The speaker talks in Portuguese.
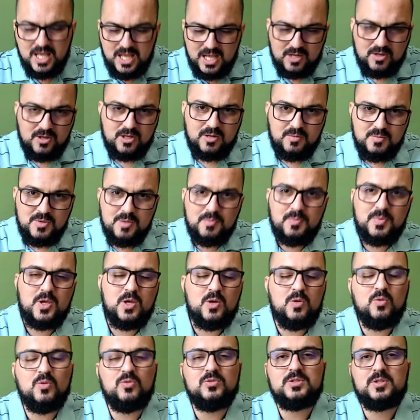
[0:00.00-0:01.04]
Agora, minha
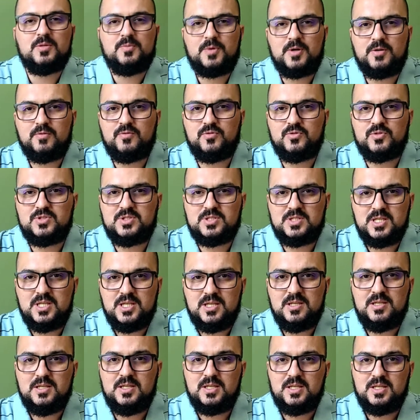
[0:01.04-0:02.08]
pergunta para
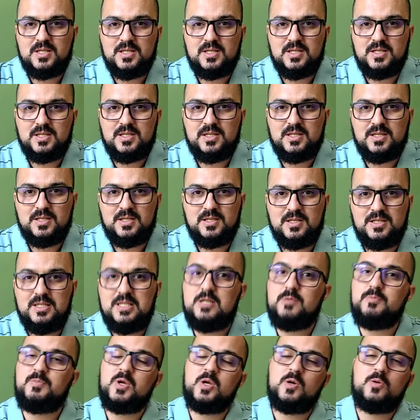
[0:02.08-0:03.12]
você
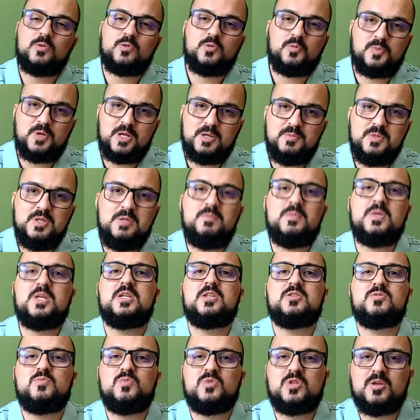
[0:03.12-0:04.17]
e pergunto para mim
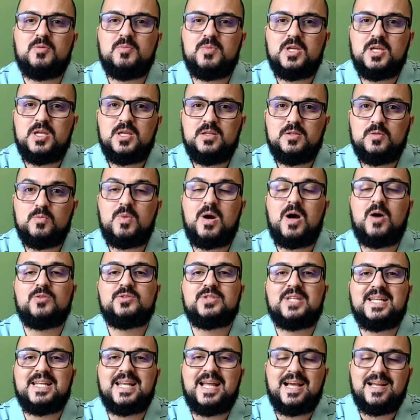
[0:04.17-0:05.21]
mesmo também, numa
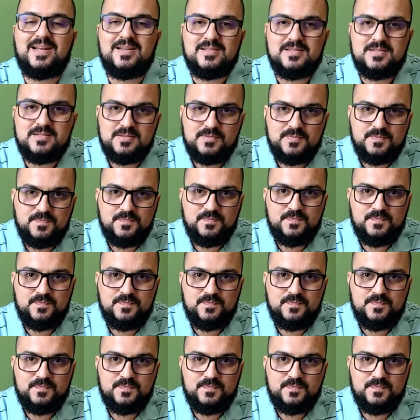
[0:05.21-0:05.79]
alta análise: